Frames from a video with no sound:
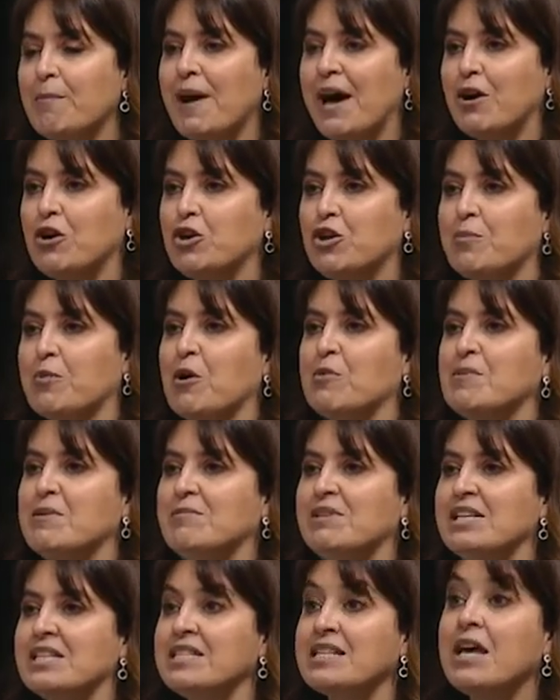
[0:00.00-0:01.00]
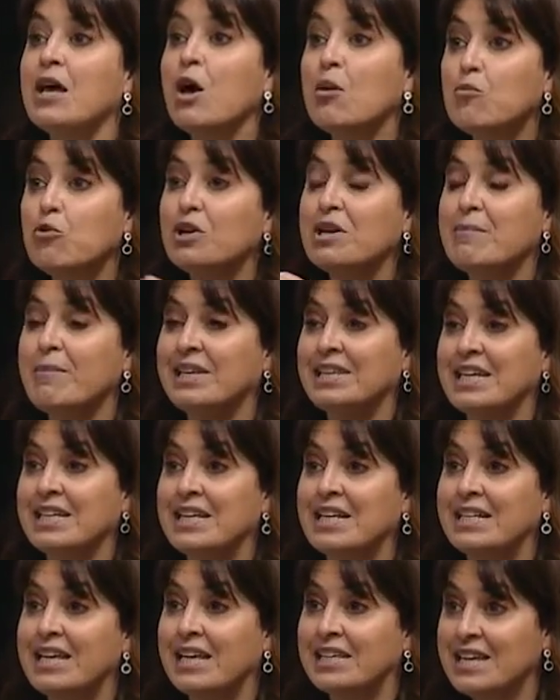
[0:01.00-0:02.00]
parole de premier ministre, pour les
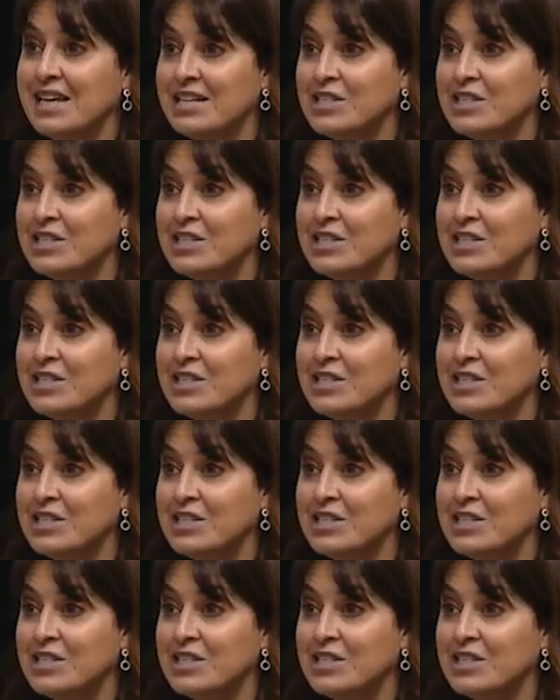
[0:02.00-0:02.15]
maternelles 4 ans.